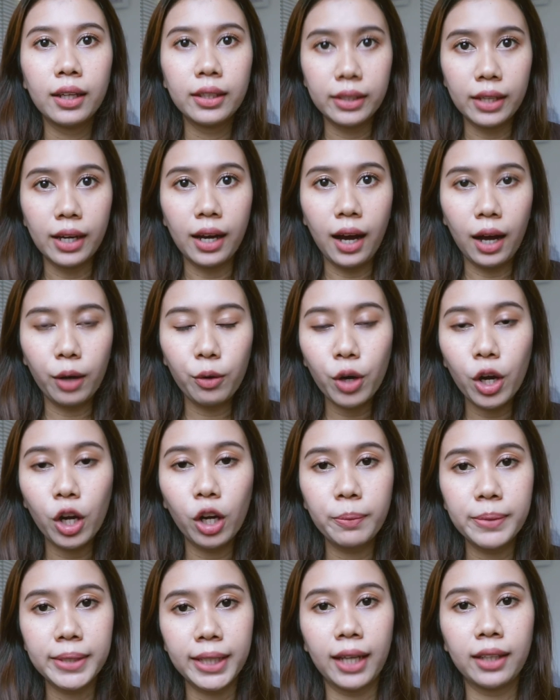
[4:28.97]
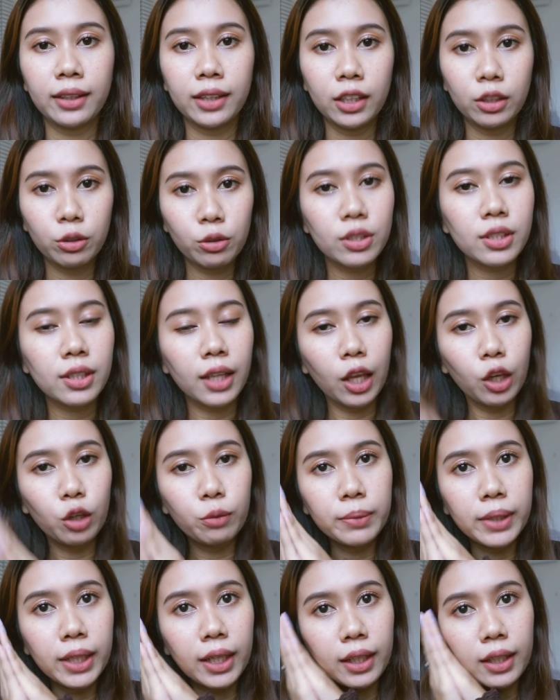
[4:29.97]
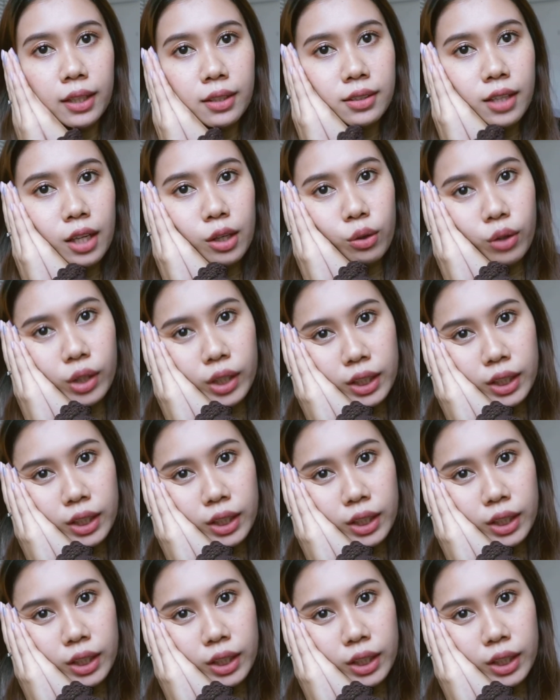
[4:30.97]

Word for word: ya aku kalau misalkan tidur selalu miring selalu